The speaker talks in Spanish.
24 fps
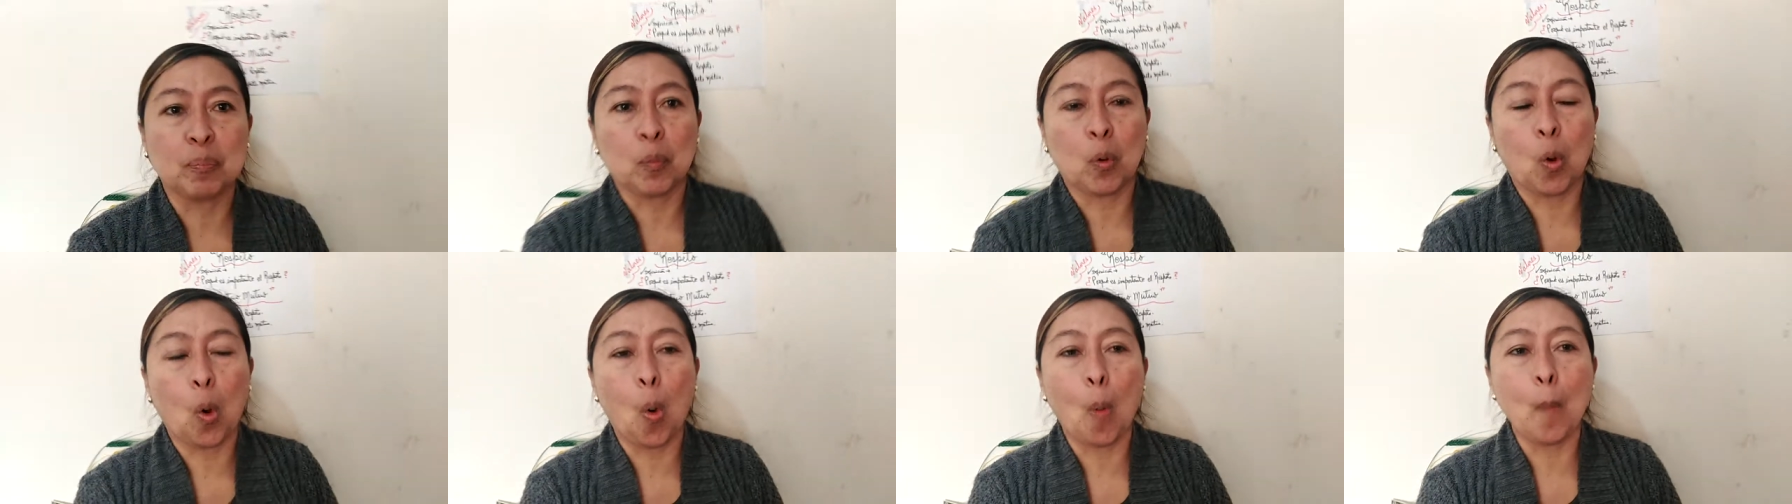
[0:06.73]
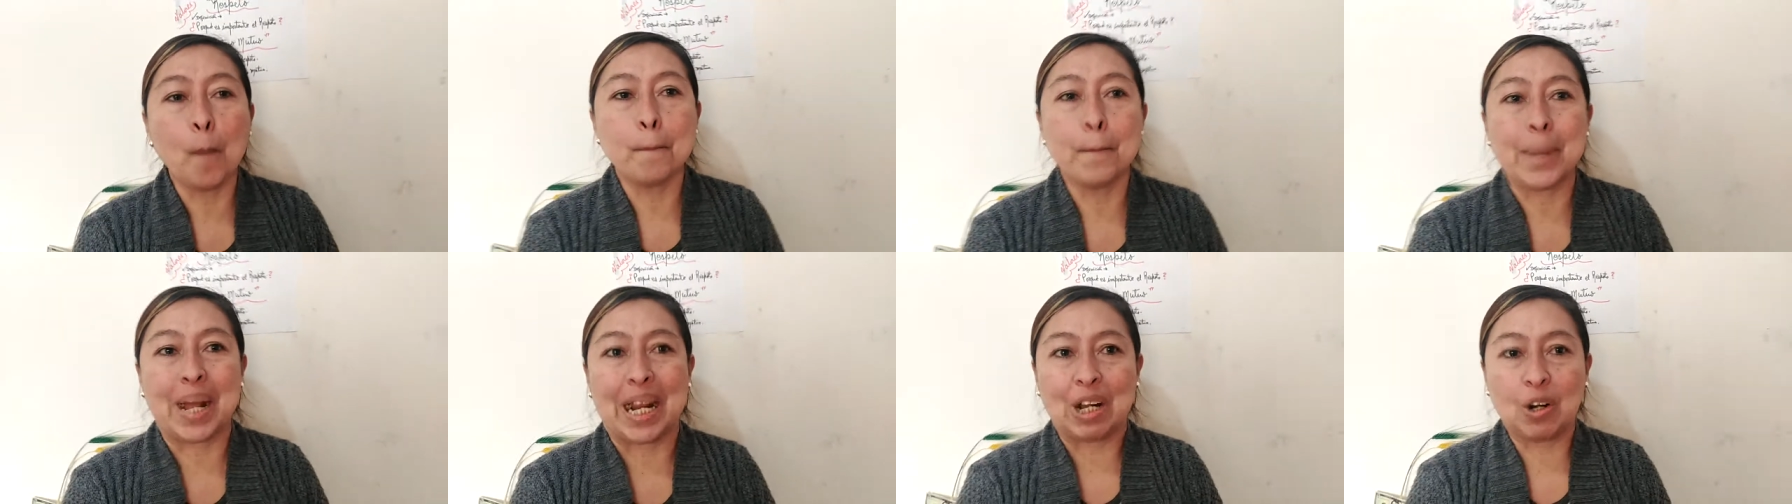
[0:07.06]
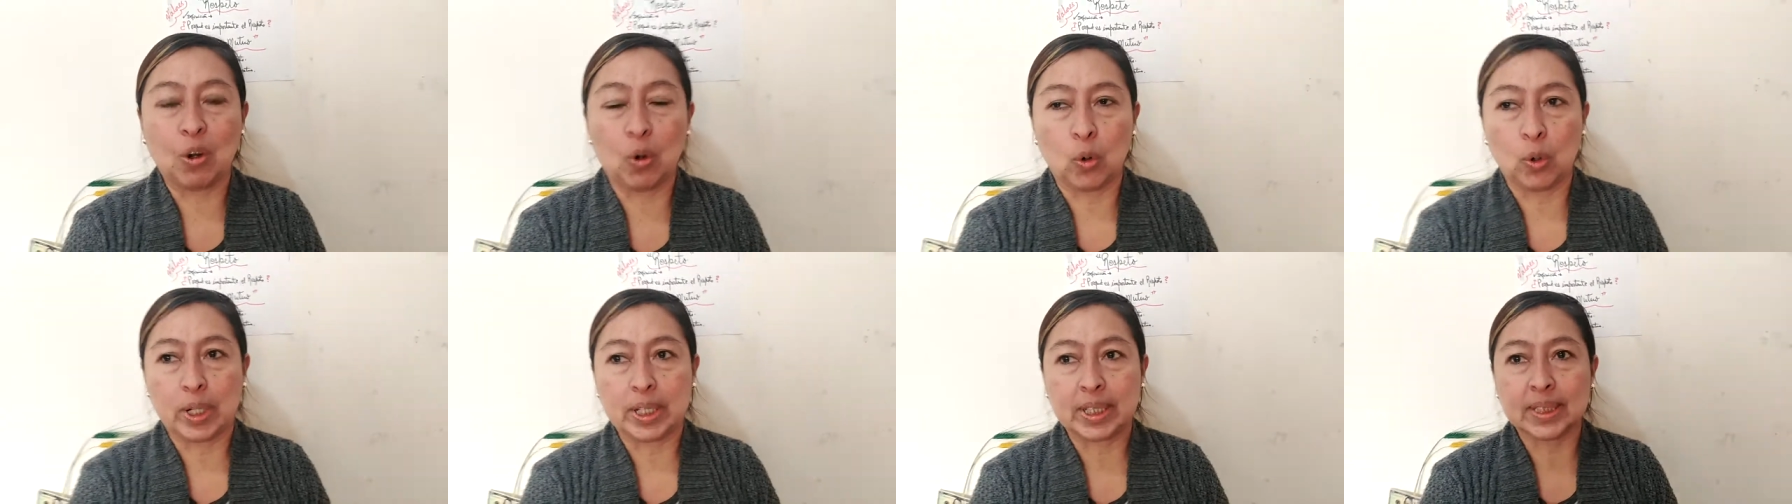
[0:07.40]
con
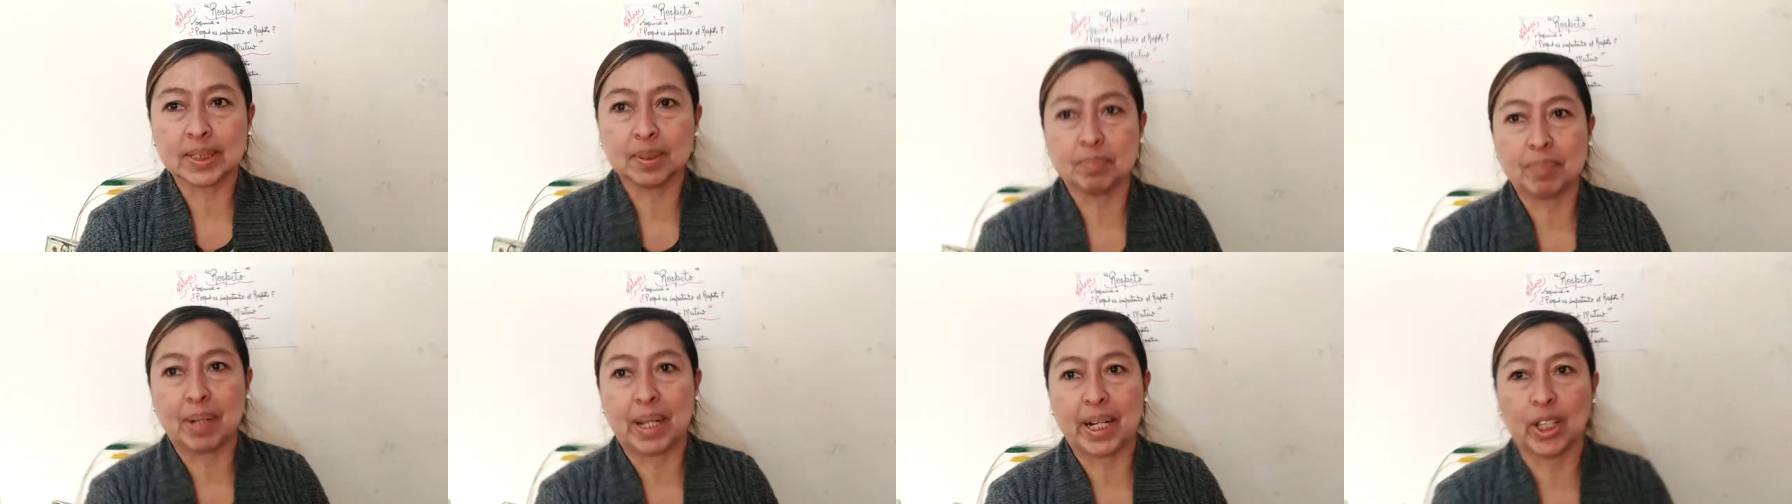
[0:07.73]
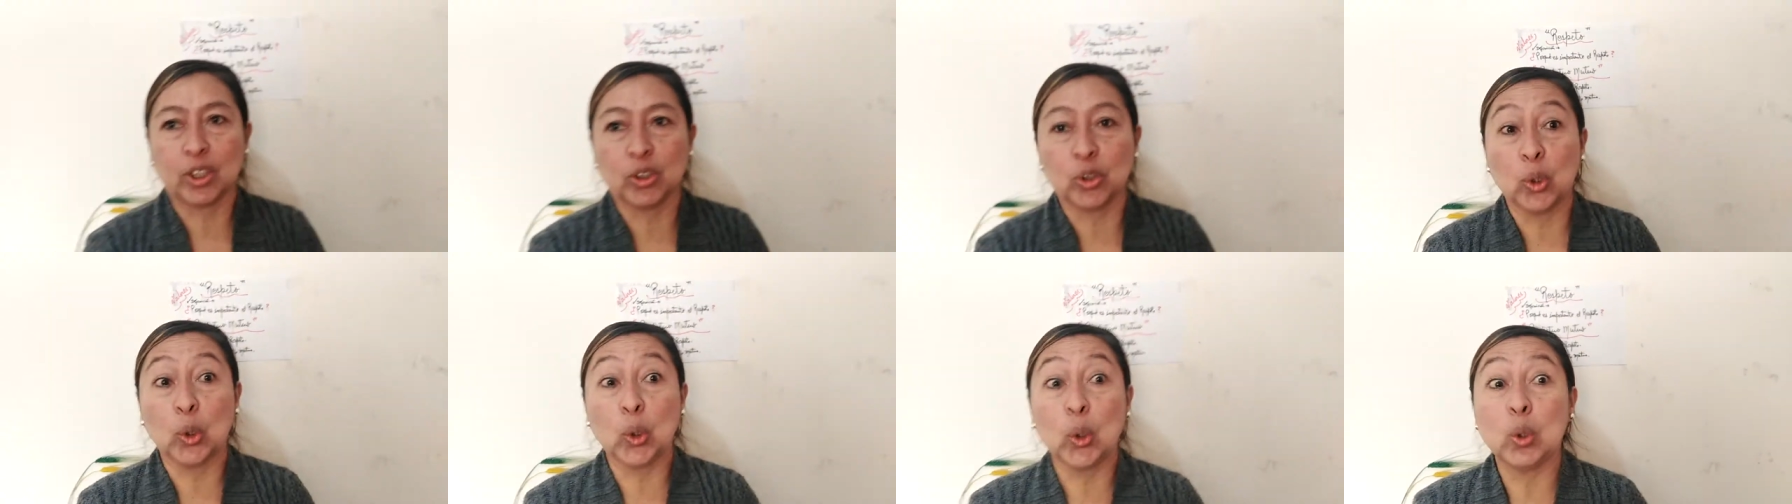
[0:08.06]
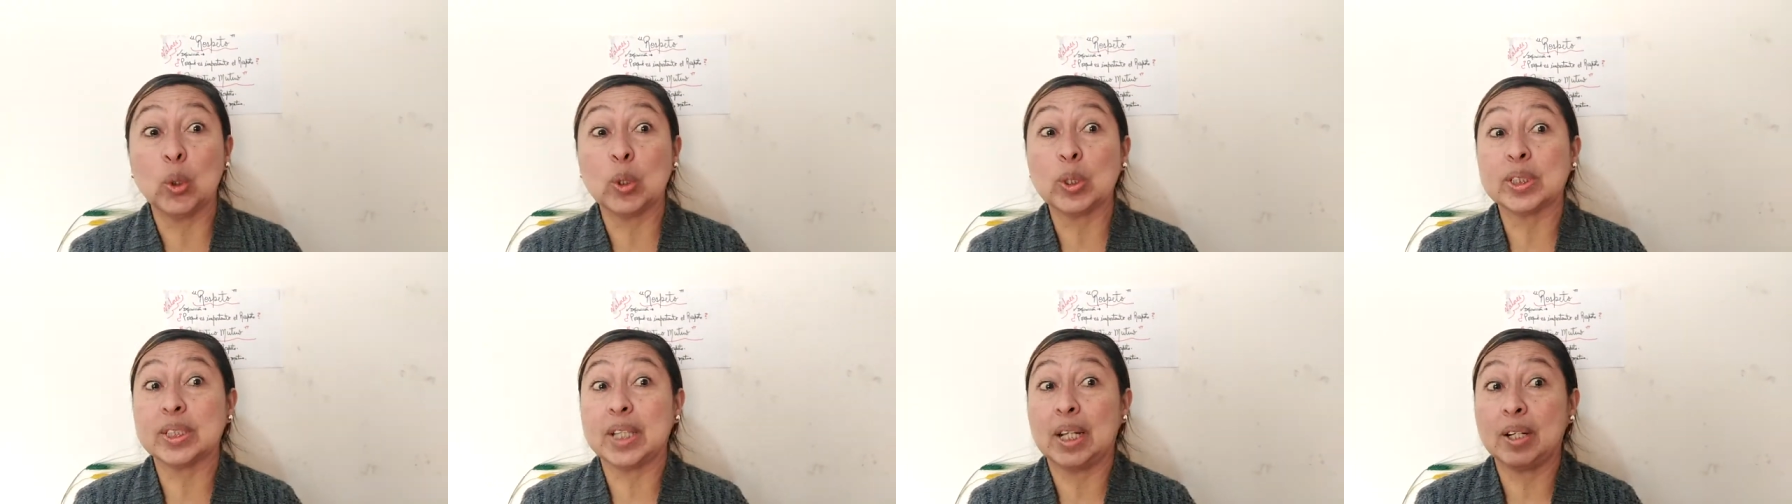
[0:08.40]
valores para
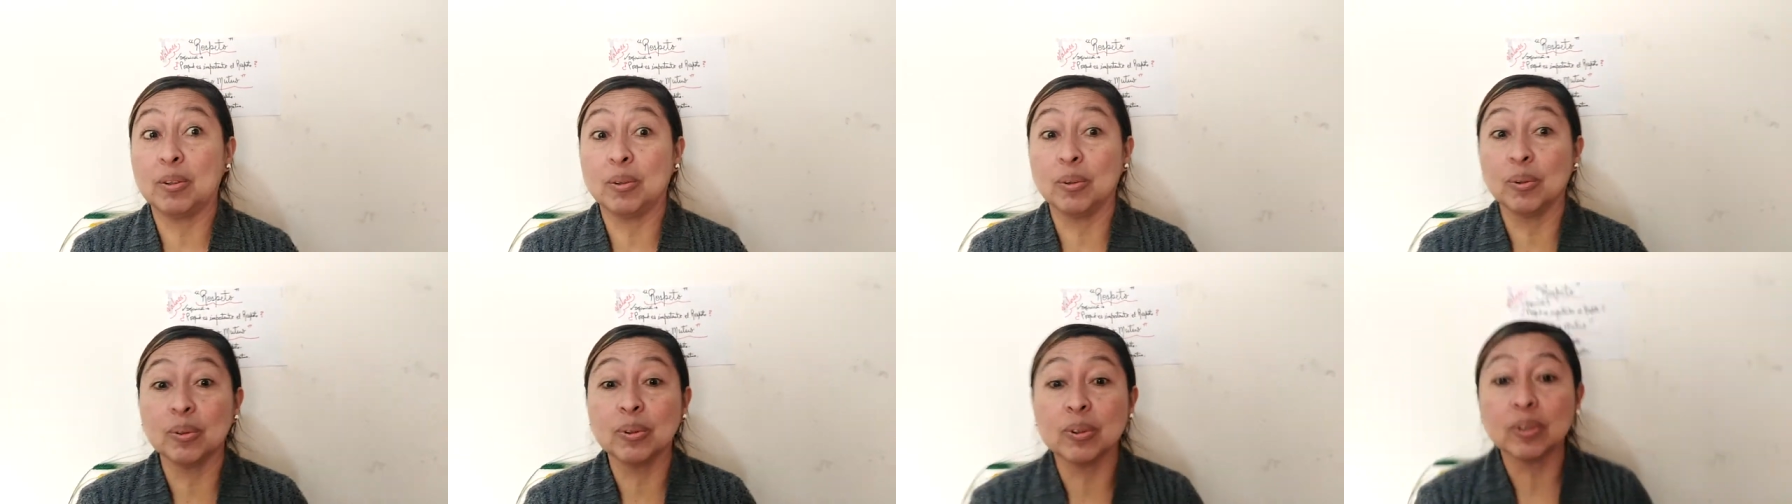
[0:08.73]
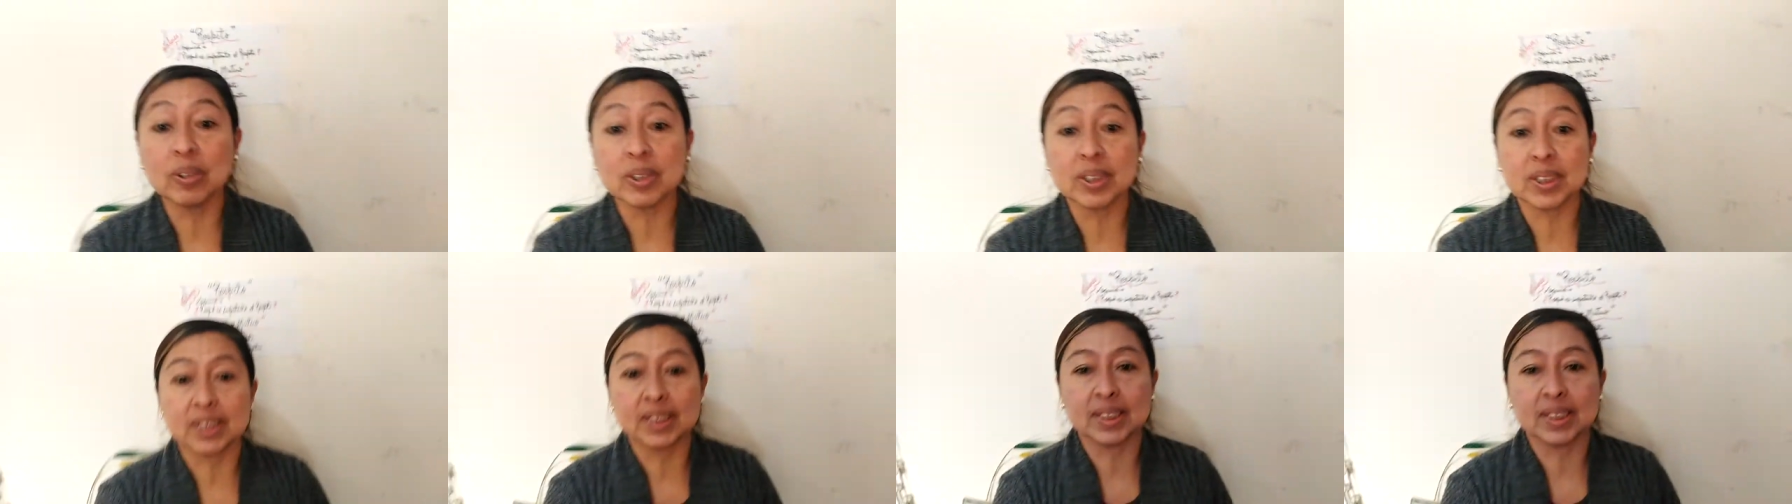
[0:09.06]
todos los alumnos